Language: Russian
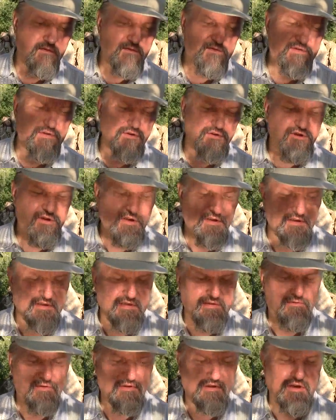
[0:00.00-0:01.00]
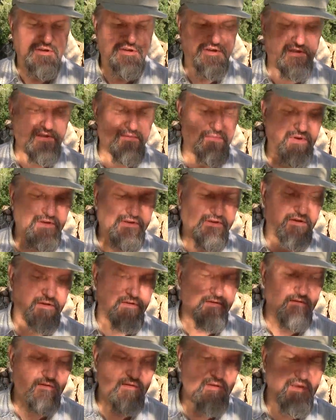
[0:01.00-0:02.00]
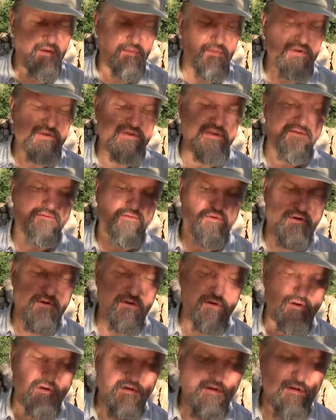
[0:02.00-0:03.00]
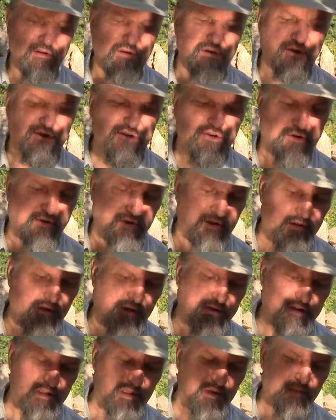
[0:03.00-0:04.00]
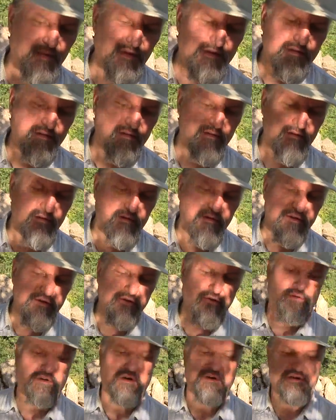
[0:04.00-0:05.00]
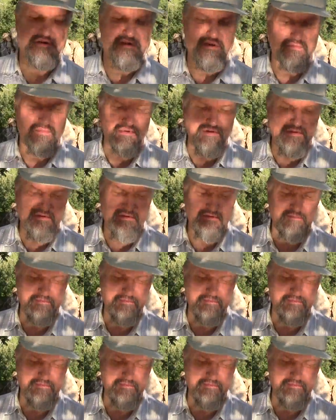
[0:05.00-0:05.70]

Все через Него начало быть, и без Него ничто не начало быть, что начало быть.